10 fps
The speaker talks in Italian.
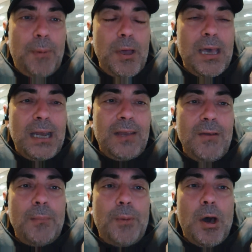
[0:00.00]
poi
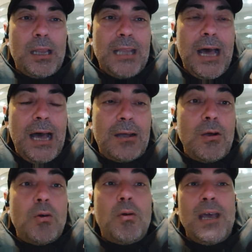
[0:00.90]
arrivi in porta,
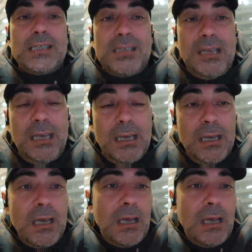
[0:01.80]
con questi